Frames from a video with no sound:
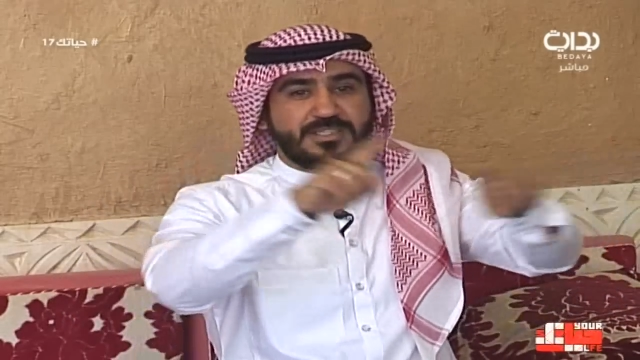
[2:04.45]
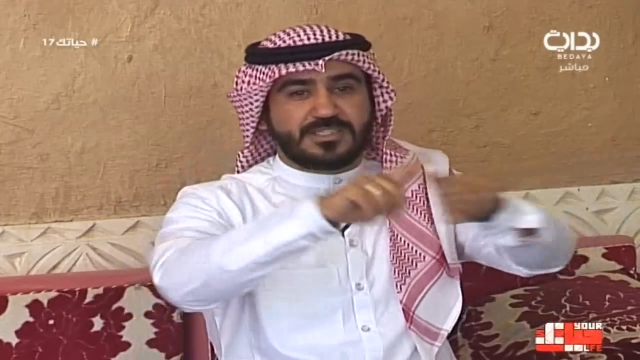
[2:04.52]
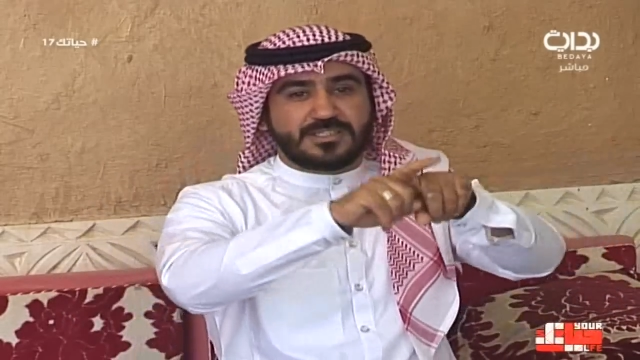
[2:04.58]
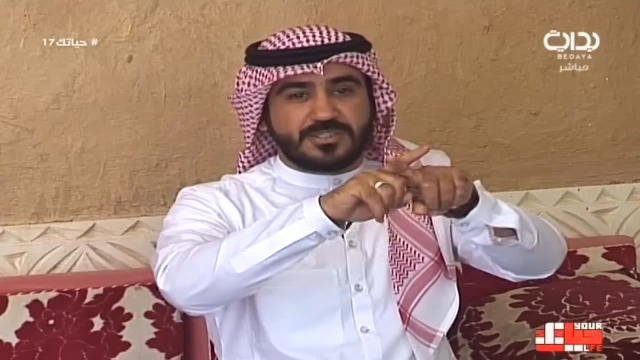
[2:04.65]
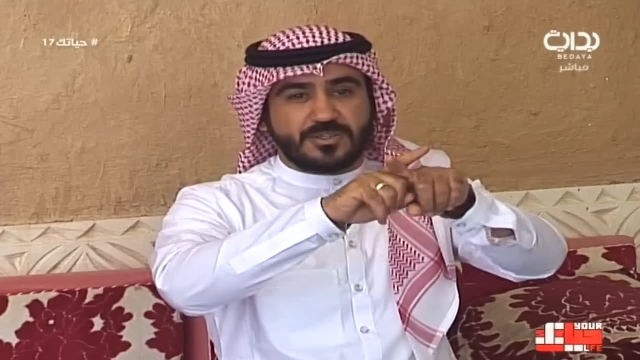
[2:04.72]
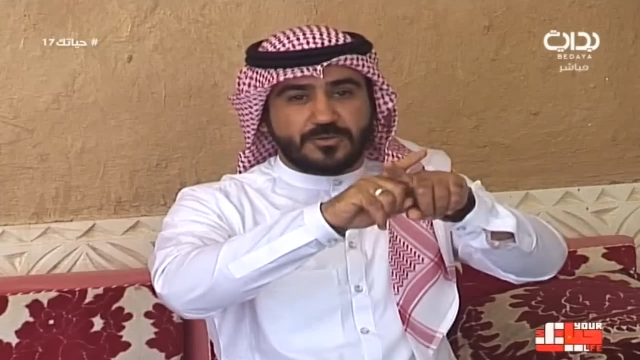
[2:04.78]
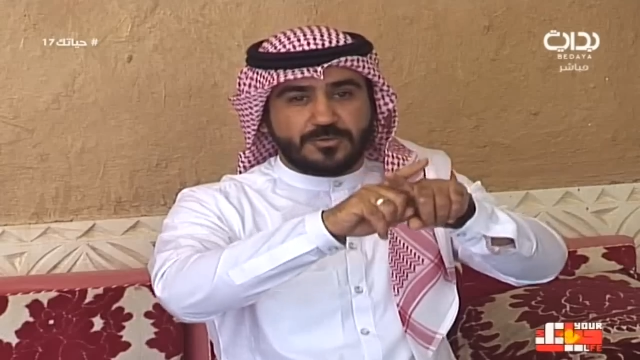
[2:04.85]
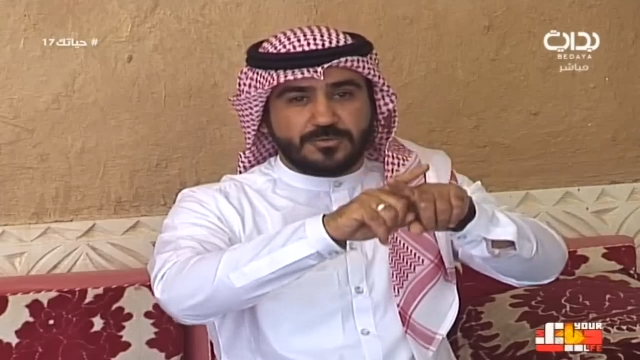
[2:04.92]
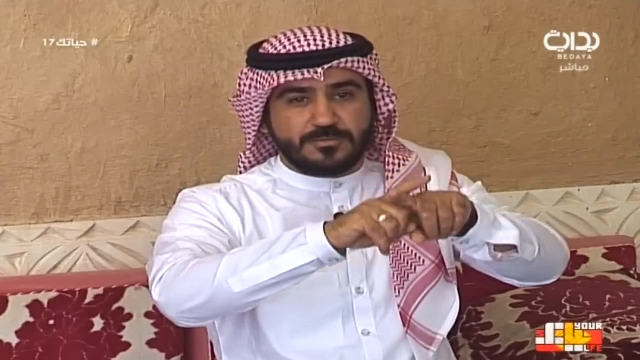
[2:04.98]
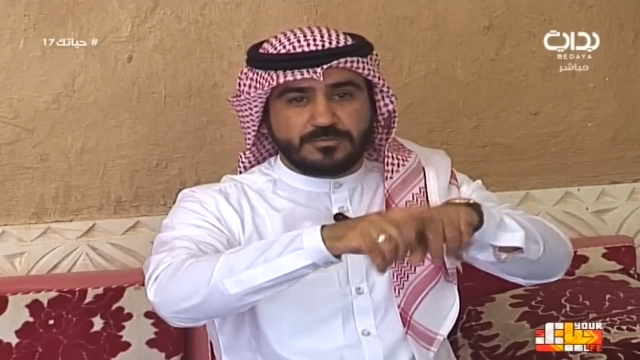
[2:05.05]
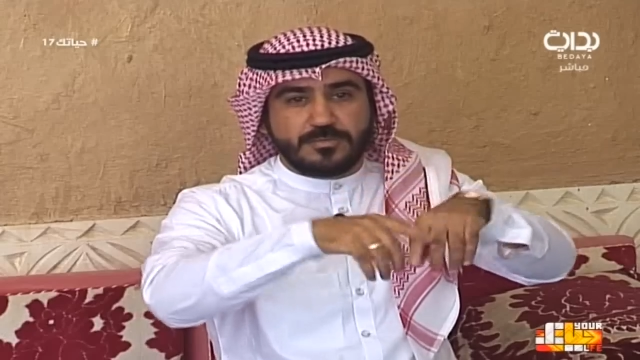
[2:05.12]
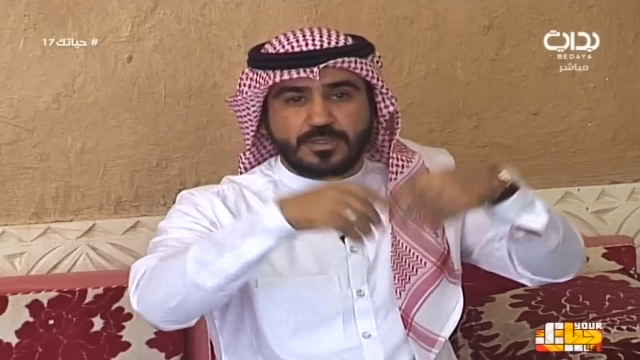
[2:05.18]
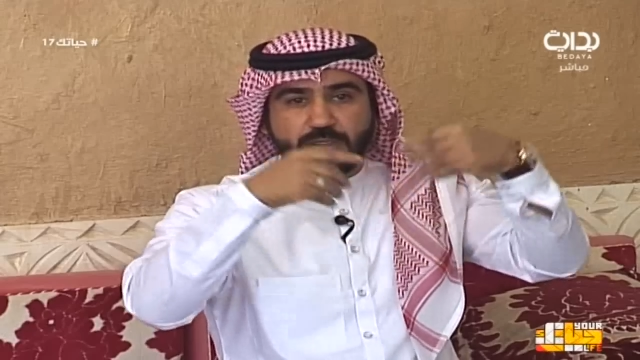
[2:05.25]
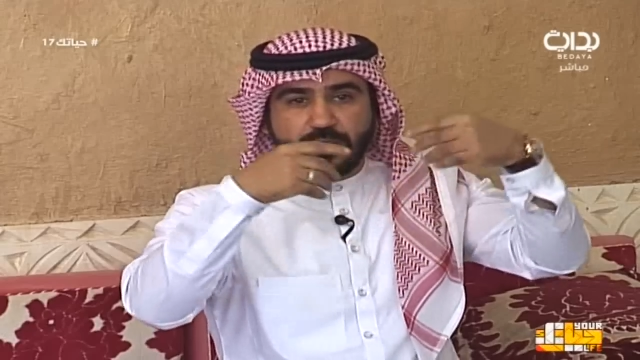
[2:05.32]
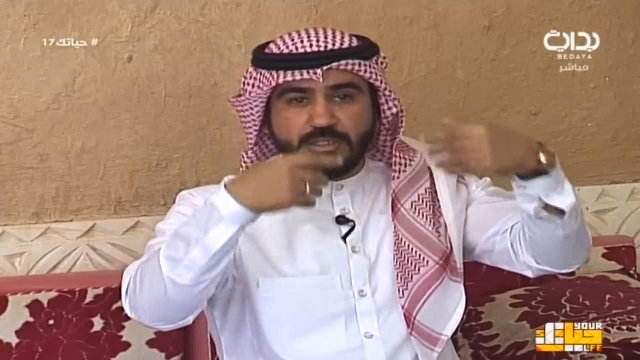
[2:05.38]
تلتقون
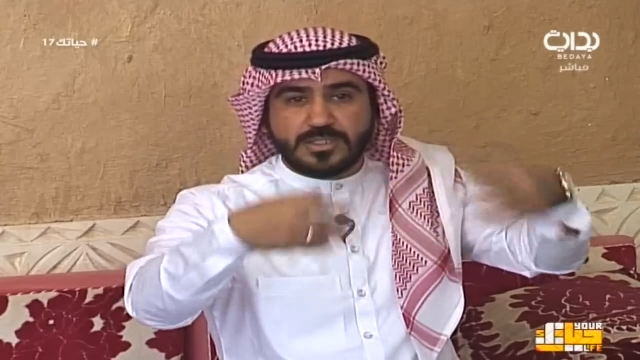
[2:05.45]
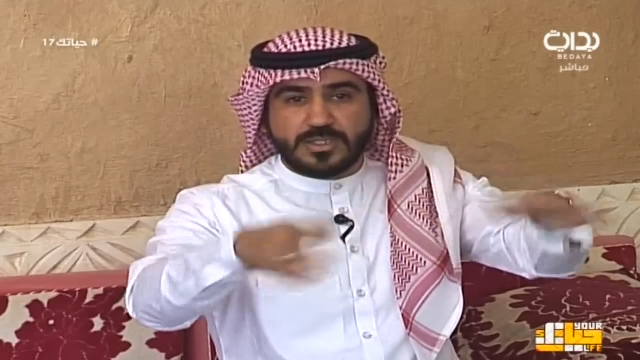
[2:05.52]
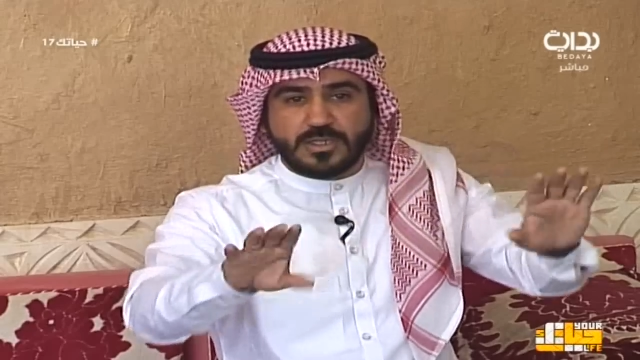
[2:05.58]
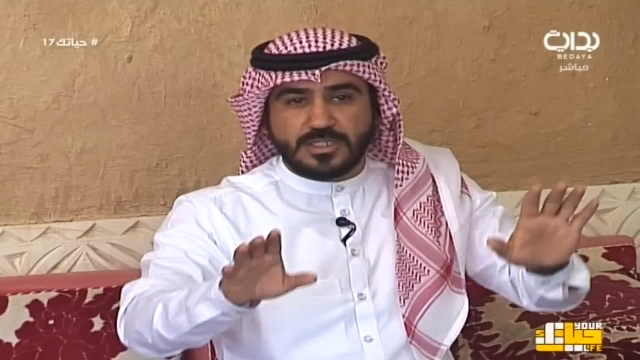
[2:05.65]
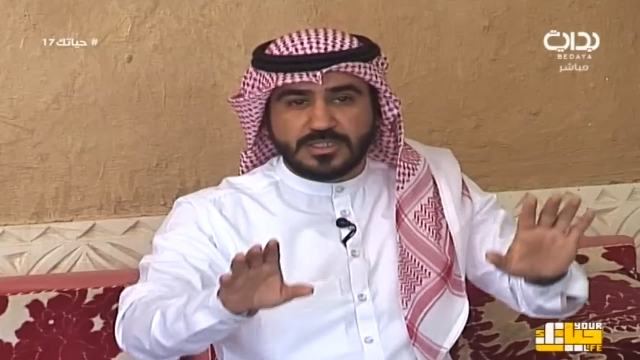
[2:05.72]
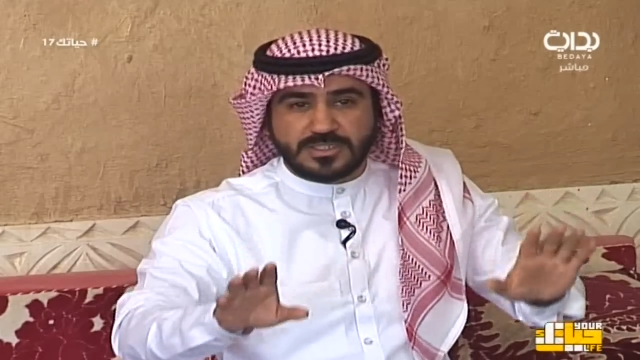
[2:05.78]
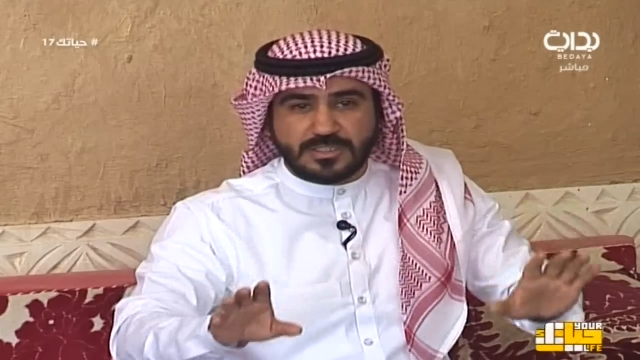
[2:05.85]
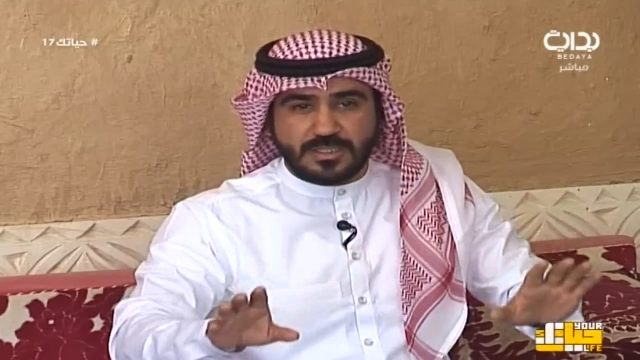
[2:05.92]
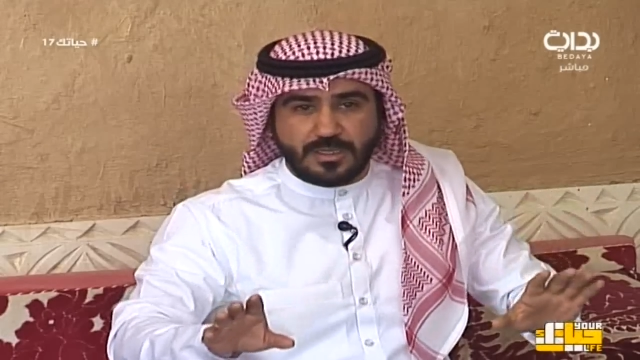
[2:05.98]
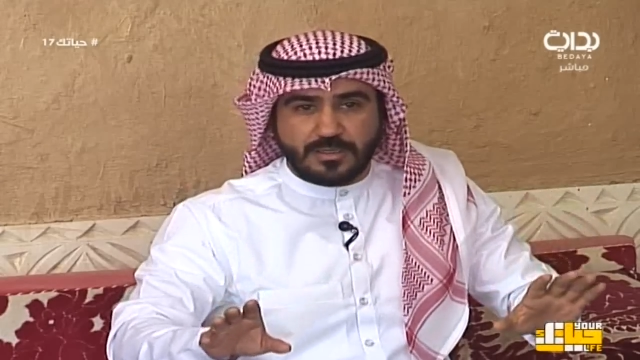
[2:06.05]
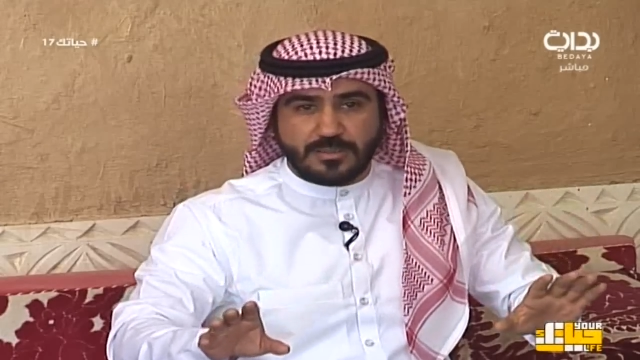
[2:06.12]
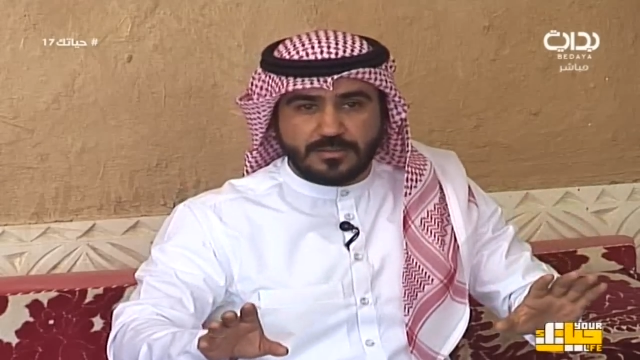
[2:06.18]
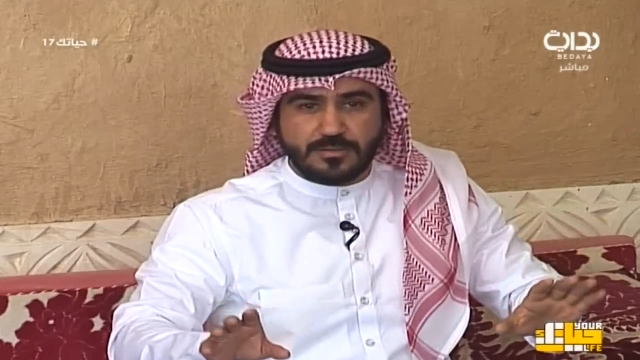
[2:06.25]
اترك الجدال